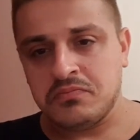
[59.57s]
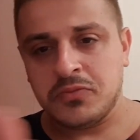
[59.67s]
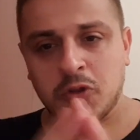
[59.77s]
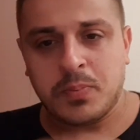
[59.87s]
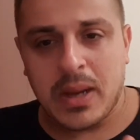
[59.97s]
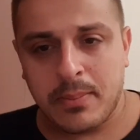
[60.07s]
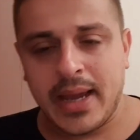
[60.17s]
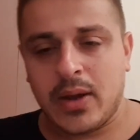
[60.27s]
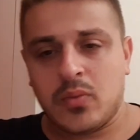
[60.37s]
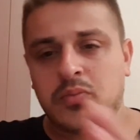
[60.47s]
mm, per
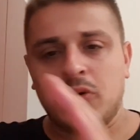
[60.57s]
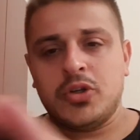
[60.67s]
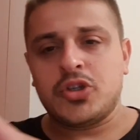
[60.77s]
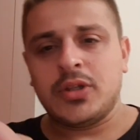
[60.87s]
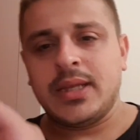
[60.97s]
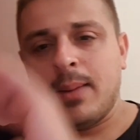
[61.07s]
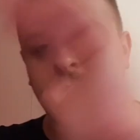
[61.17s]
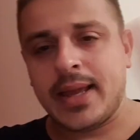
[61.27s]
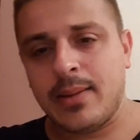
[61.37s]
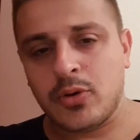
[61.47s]
me, con i soldi che
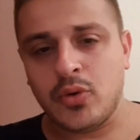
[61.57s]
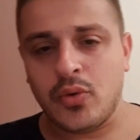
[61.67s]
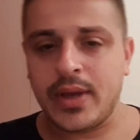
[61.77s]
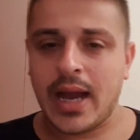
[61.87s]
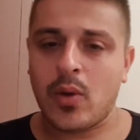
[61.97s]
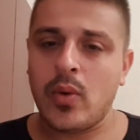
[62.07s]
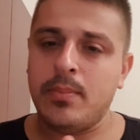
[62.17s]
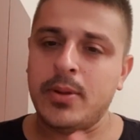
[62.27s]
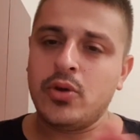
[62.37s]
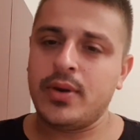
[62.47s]
paghiamo noi a quei
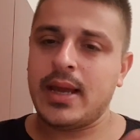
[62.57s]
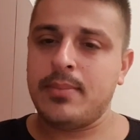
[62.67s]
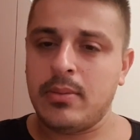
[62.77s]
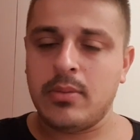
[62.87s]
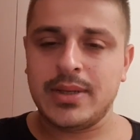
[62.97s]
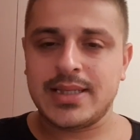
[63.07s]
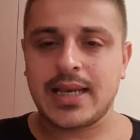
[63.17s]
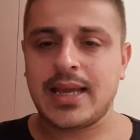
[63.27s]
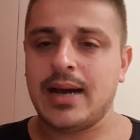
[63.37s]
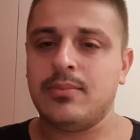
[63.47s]
bidoni che abbiamo in mezzo al
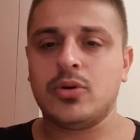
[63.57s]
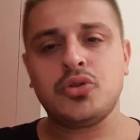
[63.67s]
campo,